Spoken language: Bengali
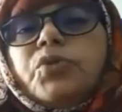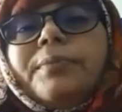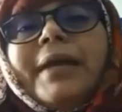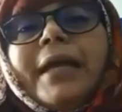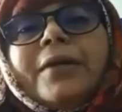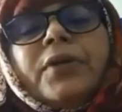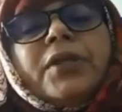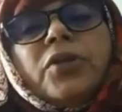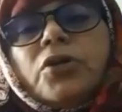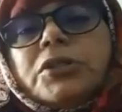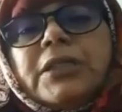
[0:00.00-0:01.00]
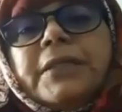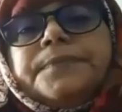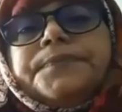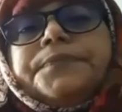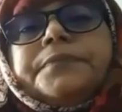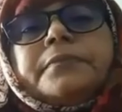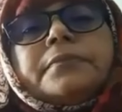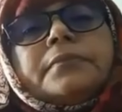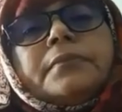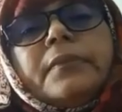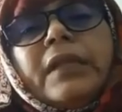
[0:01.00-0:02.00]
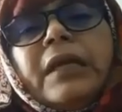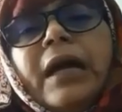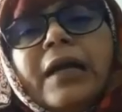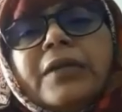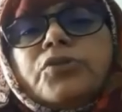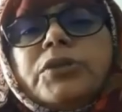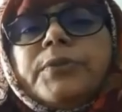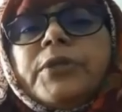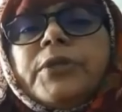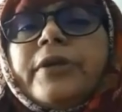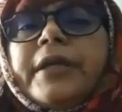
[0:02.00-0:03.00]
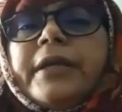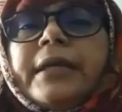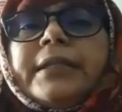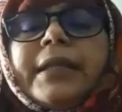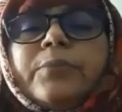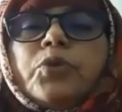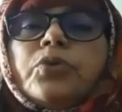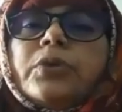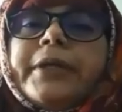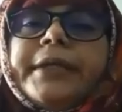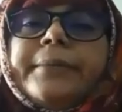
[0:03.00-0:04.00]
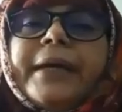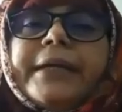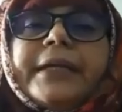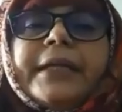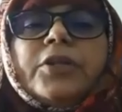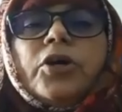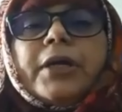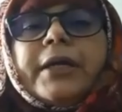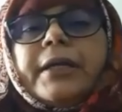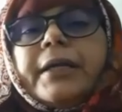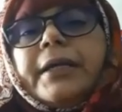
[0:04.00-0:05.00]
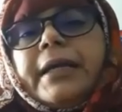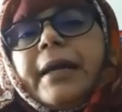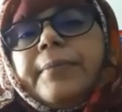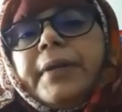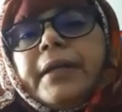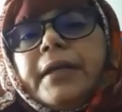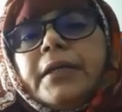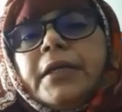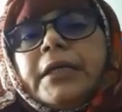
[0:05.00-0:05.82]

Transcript: দুই বেলা করে দশ দিন আর যদি মনে করেন না তেমন কোনো অ্যান্টিবায়োটিকের দরকার নাই খাবেন না